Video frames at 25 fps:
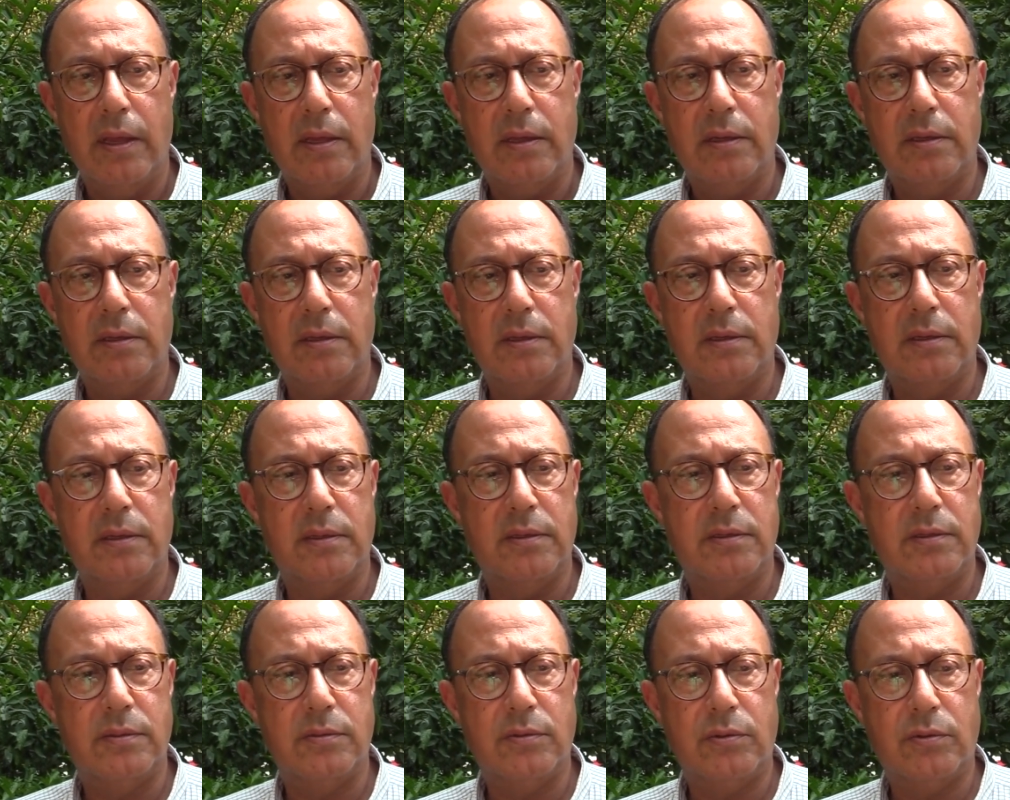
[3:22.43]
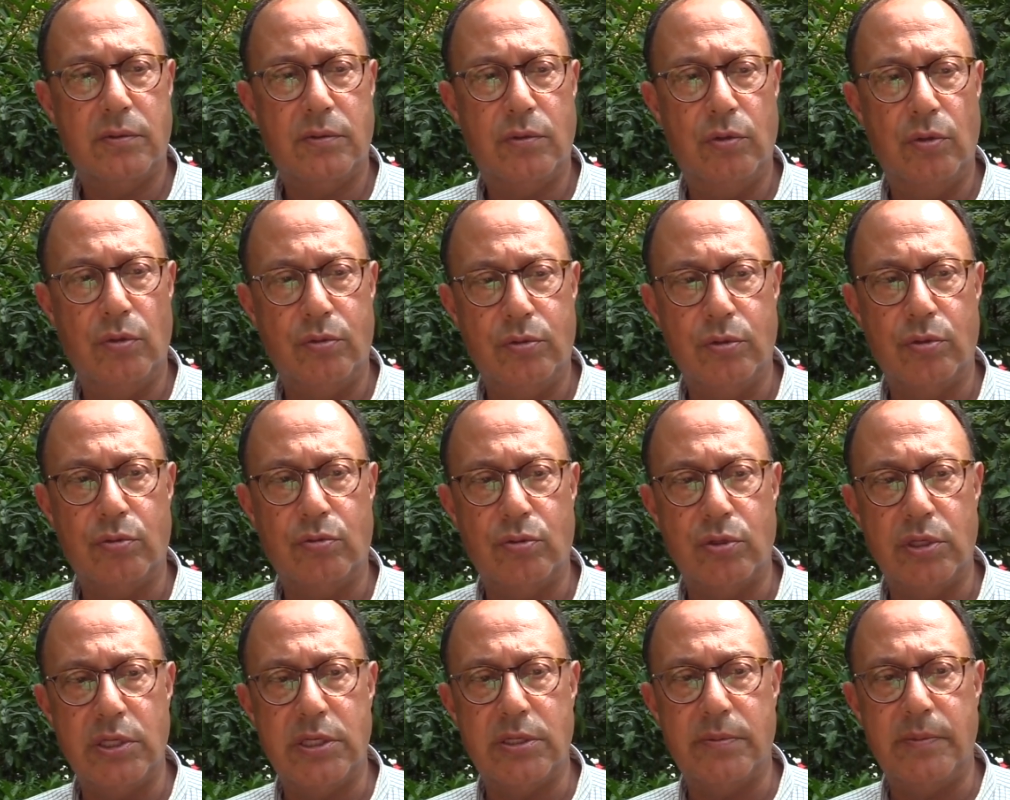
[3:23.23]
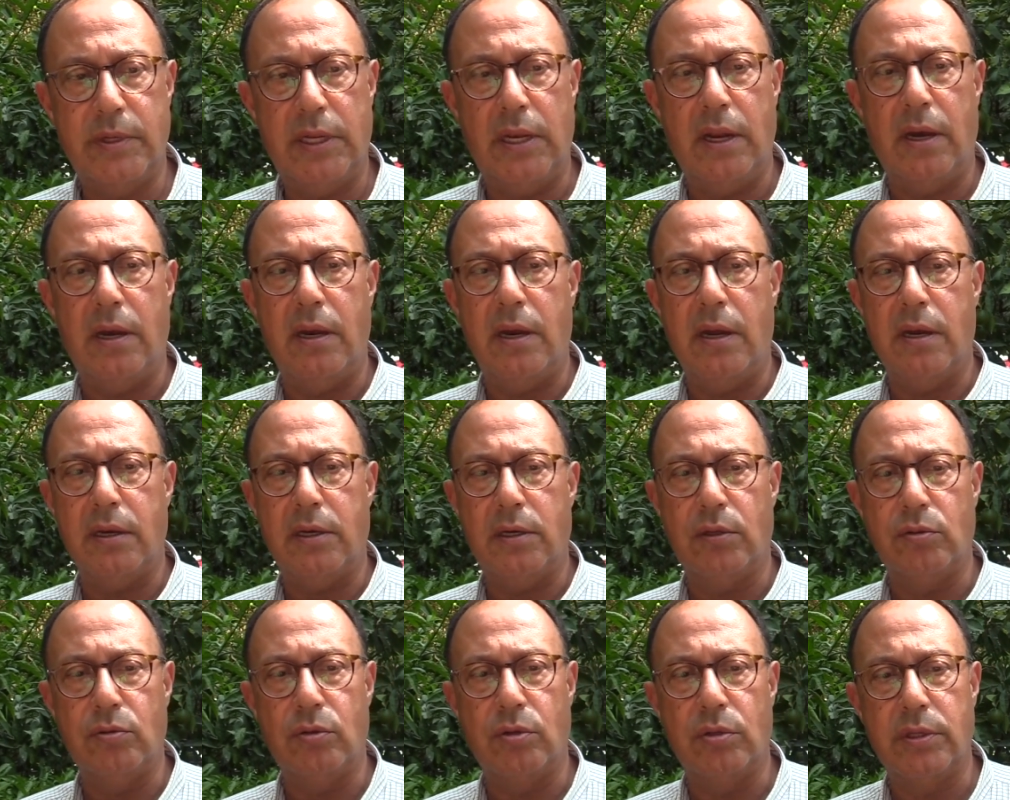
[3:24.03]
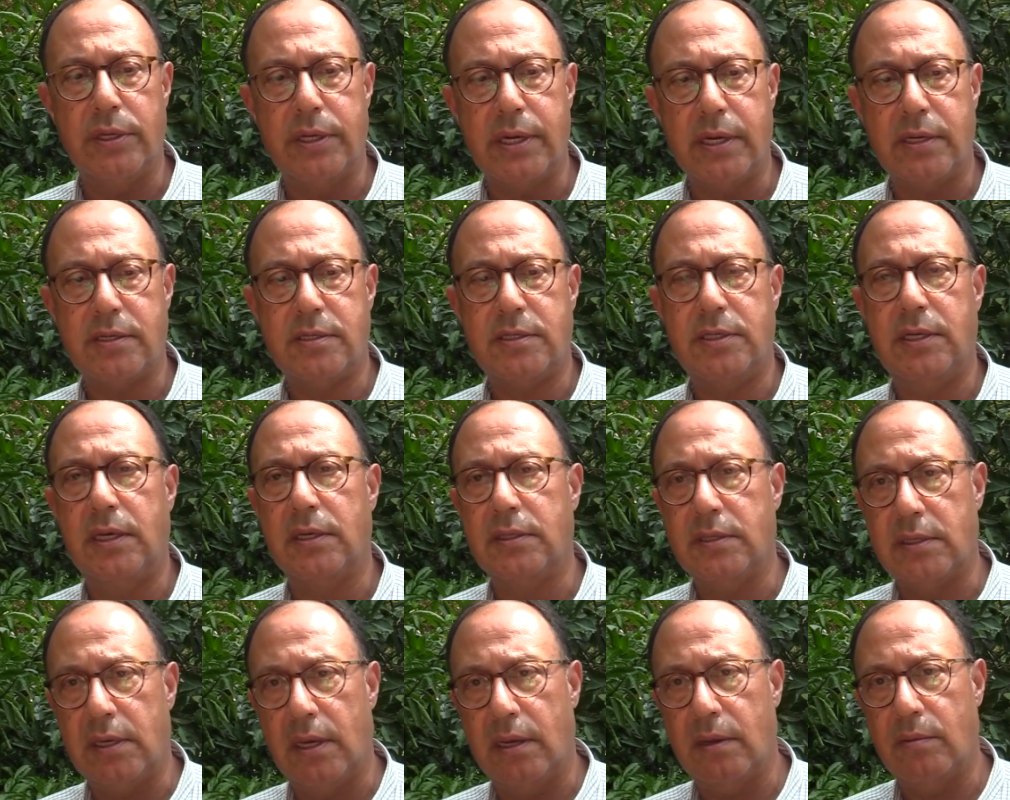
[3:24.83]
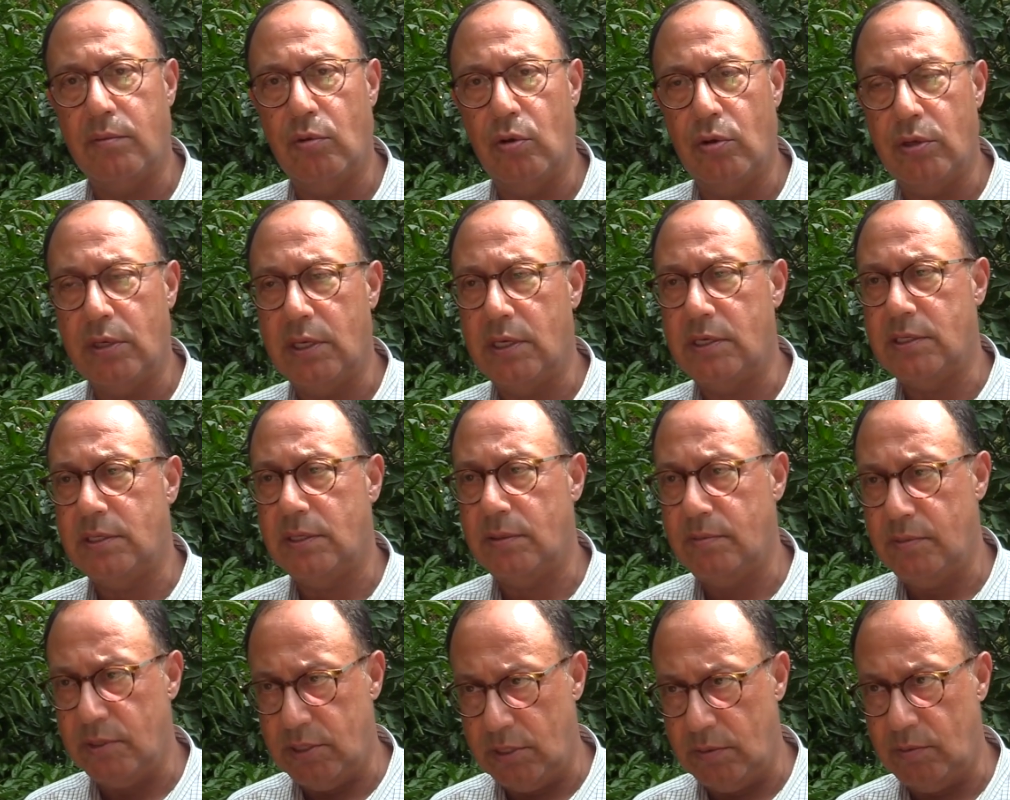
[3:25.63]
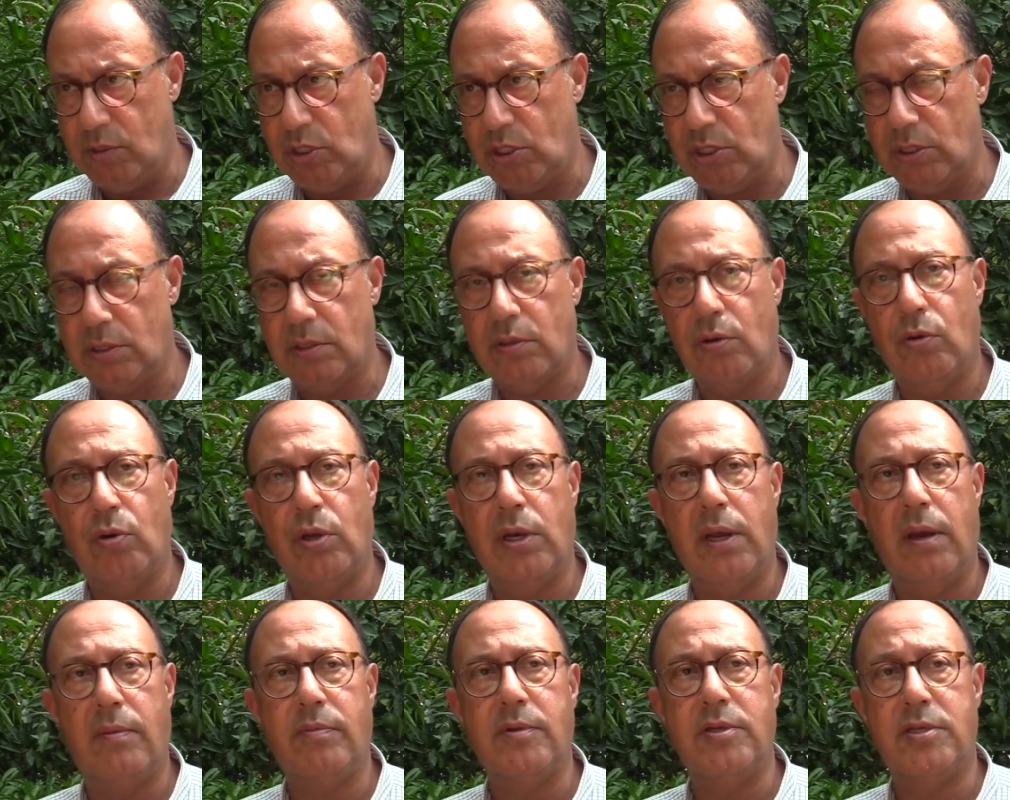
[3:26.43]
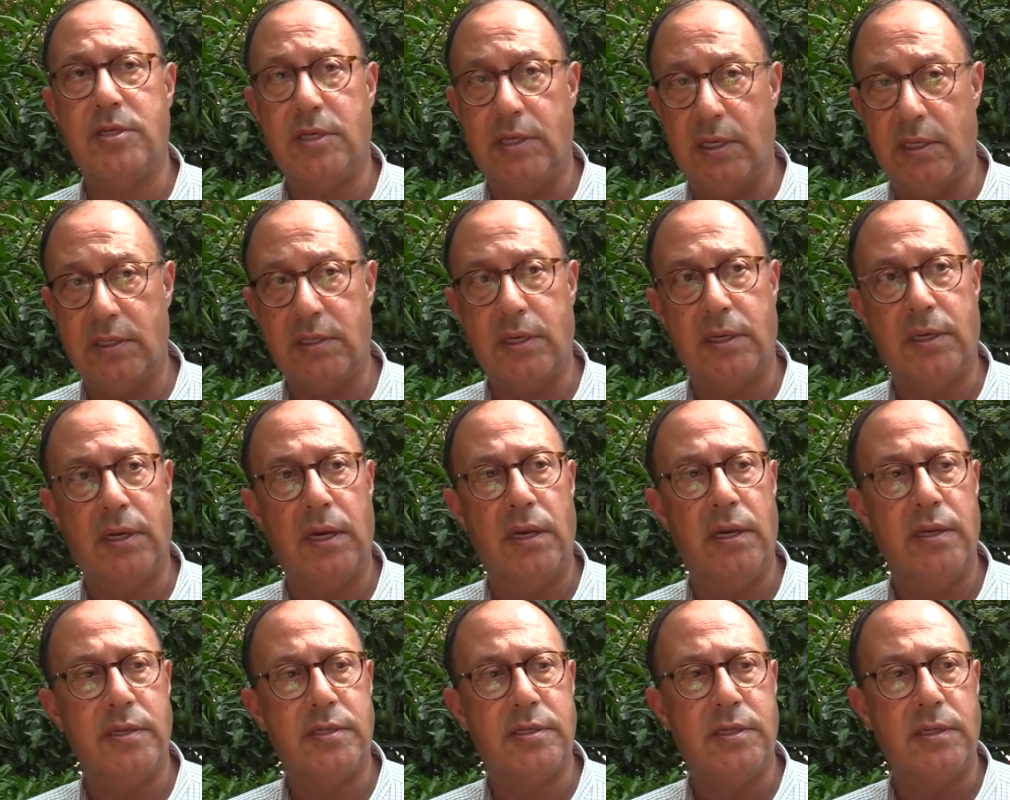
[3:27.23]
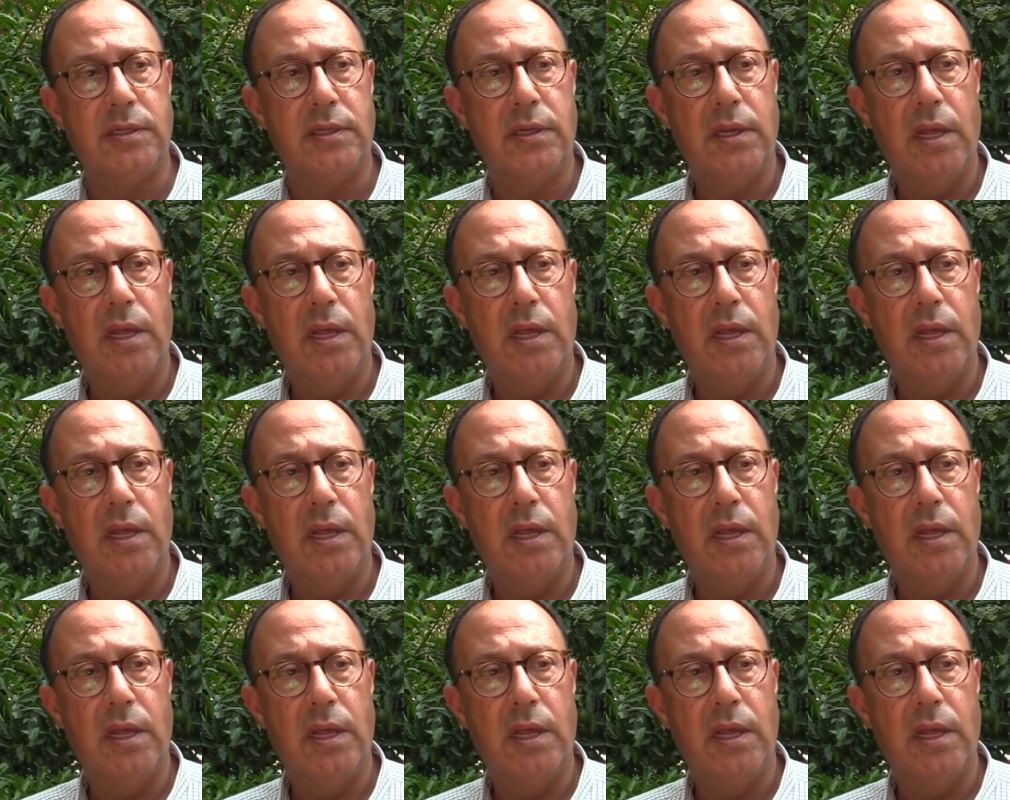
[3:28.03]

E, kültür turizmi ile alakalı olarak Siyadra bölgesi bizim için önemli. Siyadra Kalesi.